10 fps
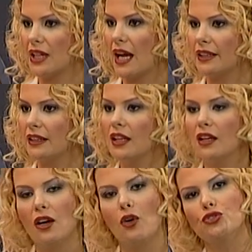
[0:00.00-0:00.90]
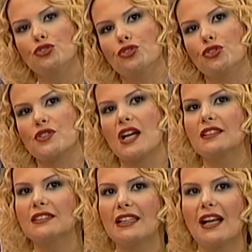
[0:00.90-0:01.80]
yok. Yani Hı -hı. oturuyoruz
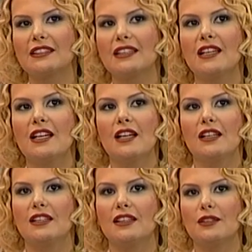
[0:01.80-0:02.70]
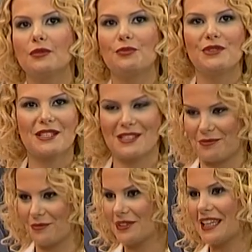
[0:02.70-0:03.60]
artık herhalde e, biz
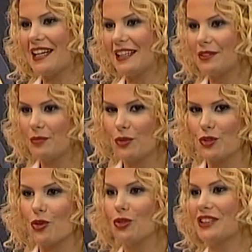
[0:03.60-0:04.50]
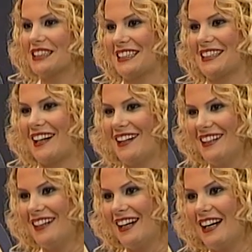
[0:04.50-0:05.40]
genelde böyle son dakika,
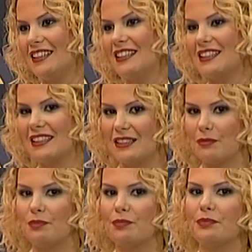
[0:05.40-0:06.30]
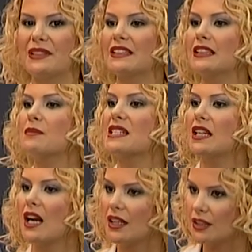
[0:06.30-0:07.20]
son dakika e, değil mi? E, en fazla bir takım
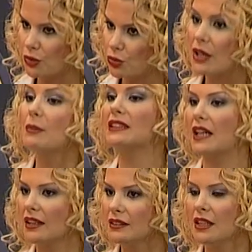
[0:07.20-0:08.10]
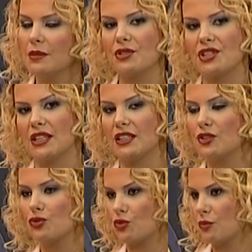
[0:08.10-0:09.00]
zararlara uğramadan zararları. bir
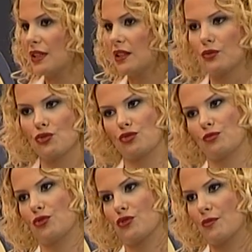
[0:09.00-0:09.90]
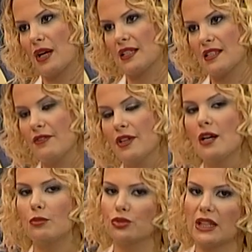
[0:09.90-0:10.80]
şeyleri çözüme kavuşturmuyoruz Hı -hı. maalesef.
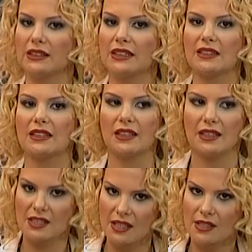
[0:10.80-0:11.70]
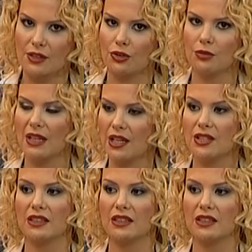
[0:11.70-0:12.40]
Buradan da yetkililere sesleniyorum. Seslenelim.